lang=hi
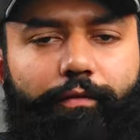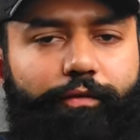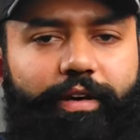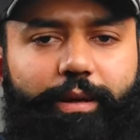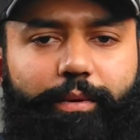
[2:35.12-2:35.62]

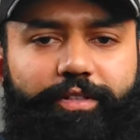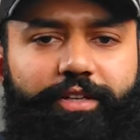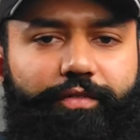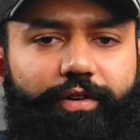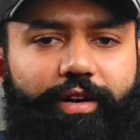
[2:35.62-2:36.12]
वेरिएबल्स की
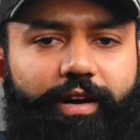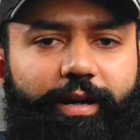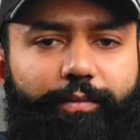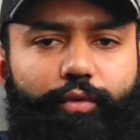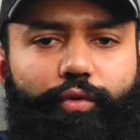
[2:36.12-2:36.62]
डिफरेंट डाटा
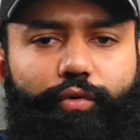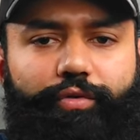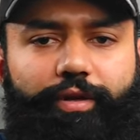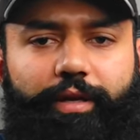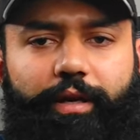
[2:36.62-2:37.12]
टाइप्स कौन कौन
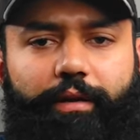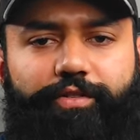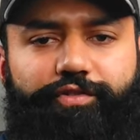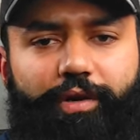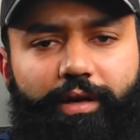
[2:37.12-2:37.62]
सी हैं
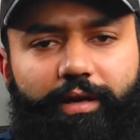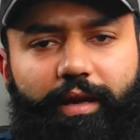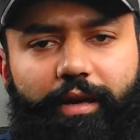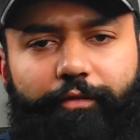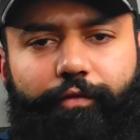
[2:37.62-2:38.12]
स्ट्रिंग
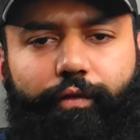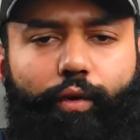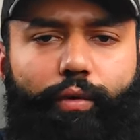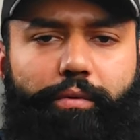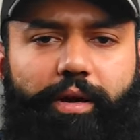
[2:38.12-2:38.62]
है
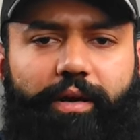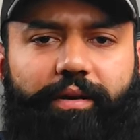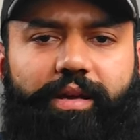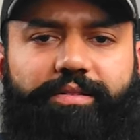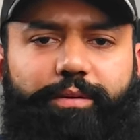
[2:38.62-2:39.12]
फ्लोट है
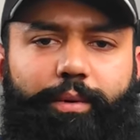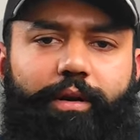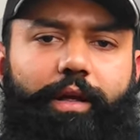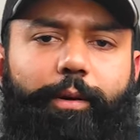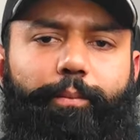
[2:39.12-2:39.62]

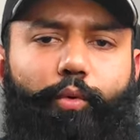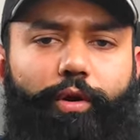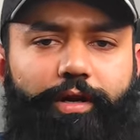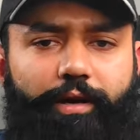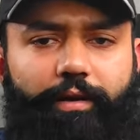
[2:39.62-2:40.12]
डेसिमल है
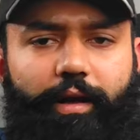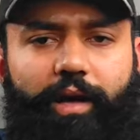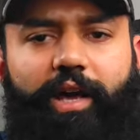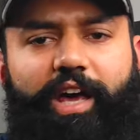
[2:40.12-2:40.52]
बुलियन है